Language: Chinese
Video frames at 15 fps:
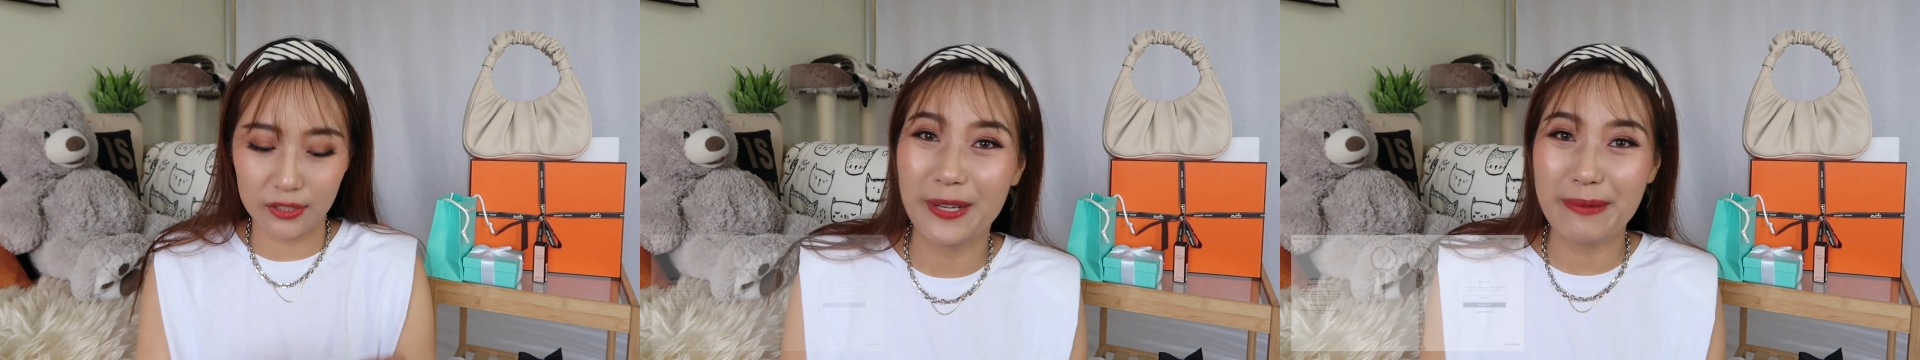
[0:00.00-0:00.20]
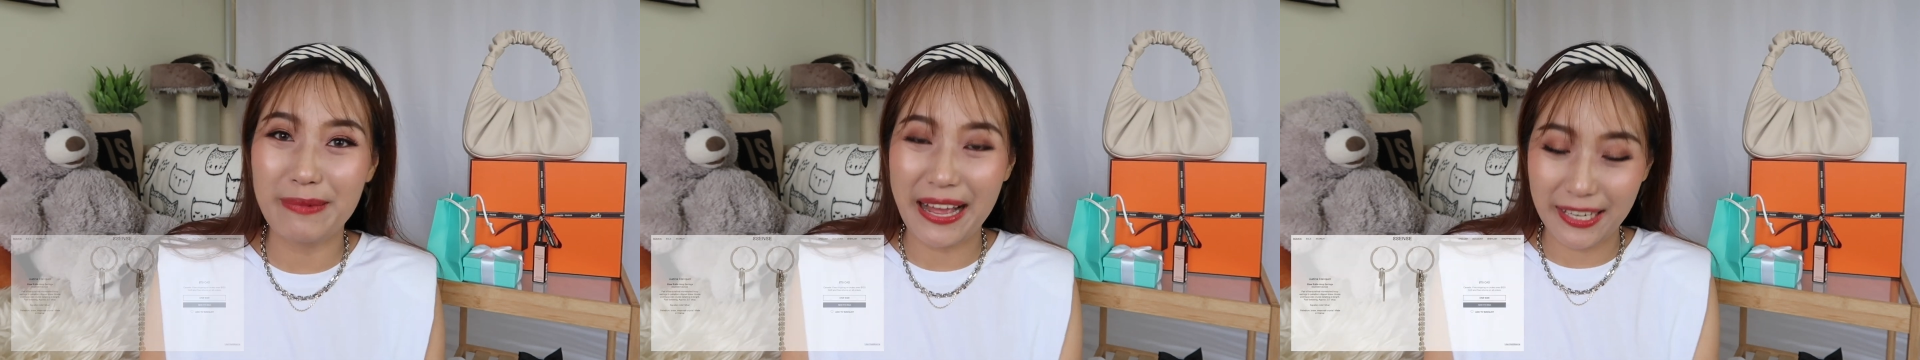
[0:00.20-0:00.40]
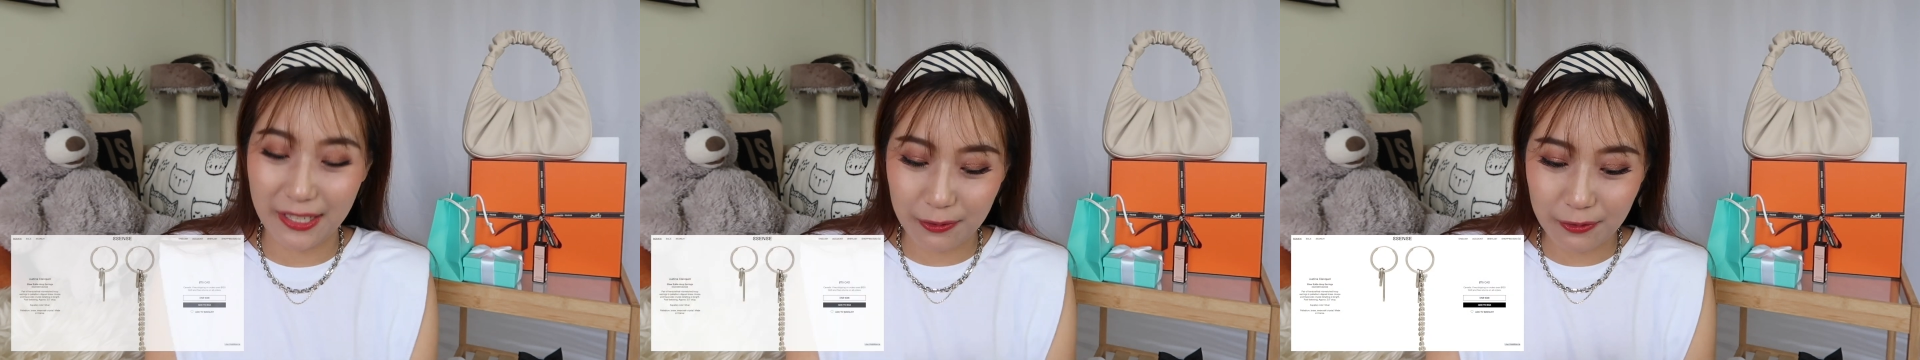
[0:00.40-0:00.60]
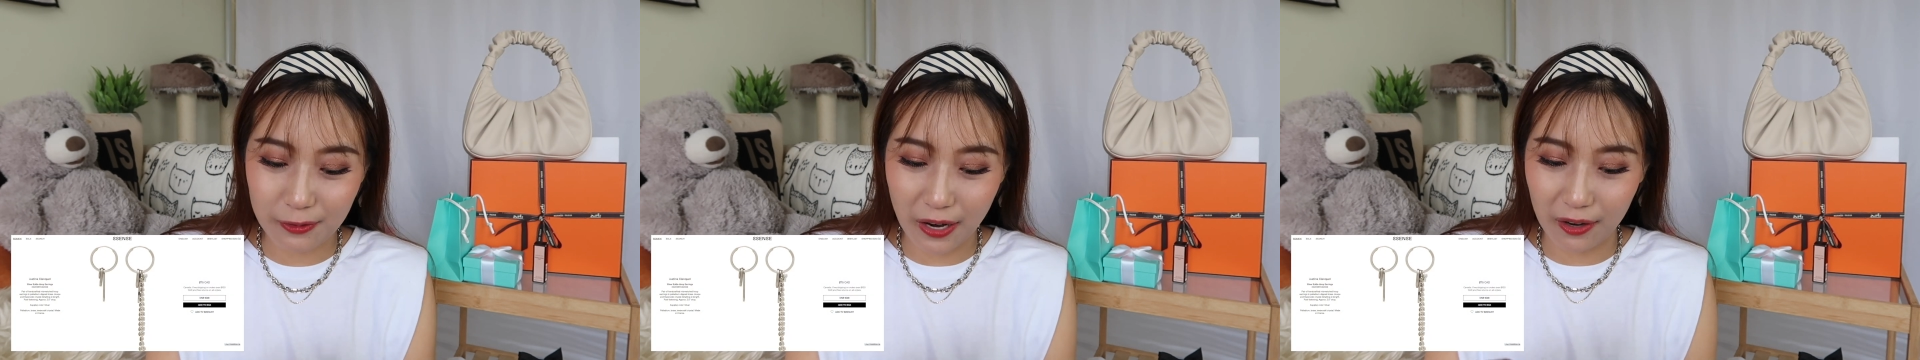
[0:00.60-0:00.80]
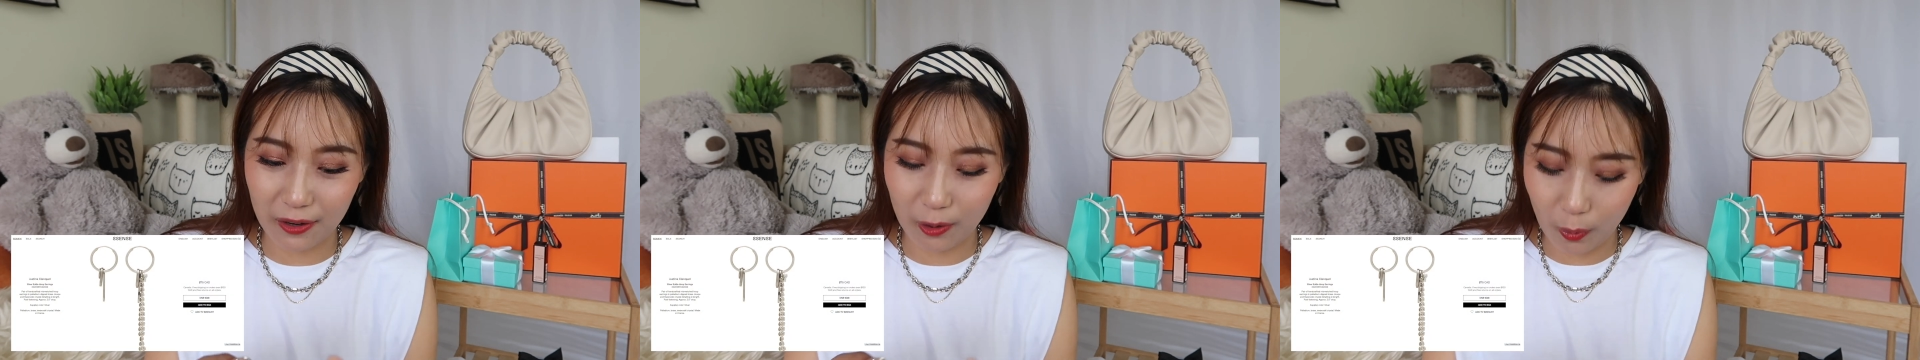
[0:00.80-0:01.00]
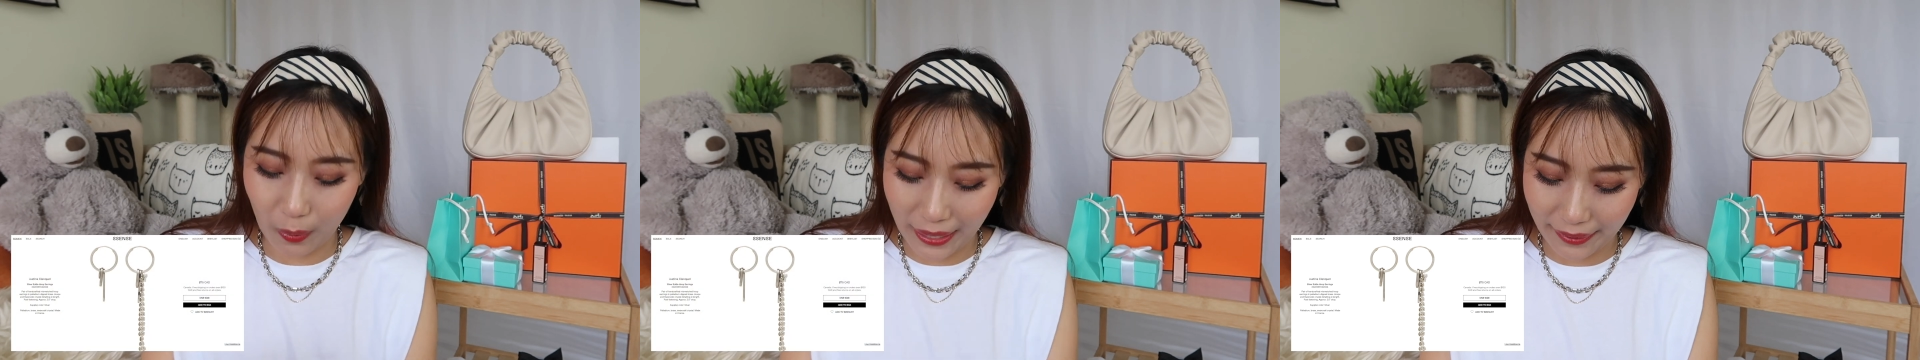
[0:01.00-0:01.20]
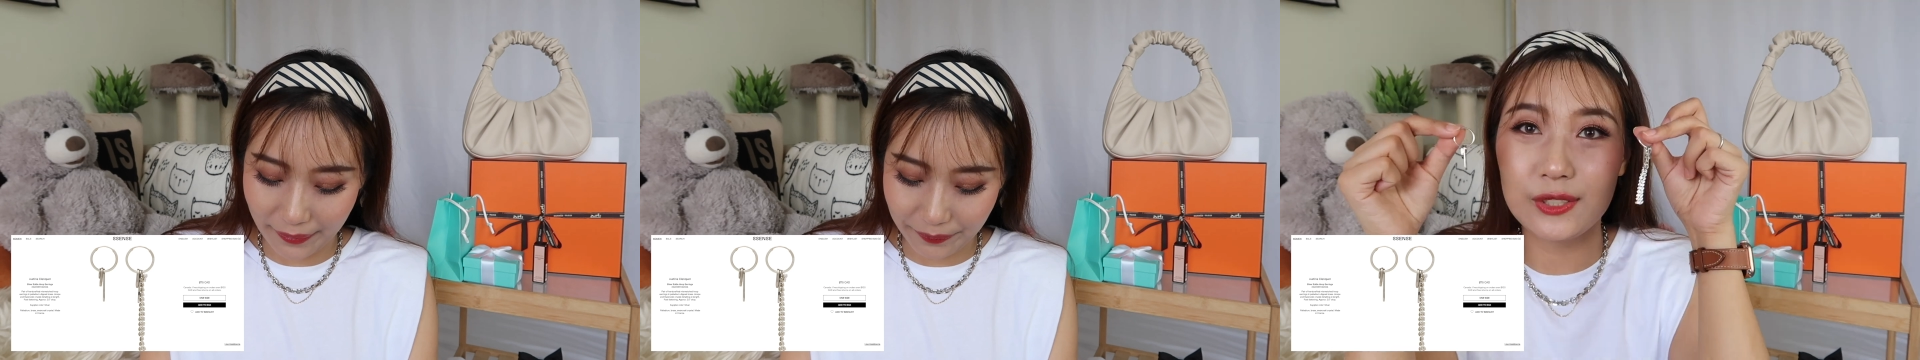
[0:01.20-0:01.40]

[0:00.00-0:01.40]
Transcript: 我也买了一副耳环，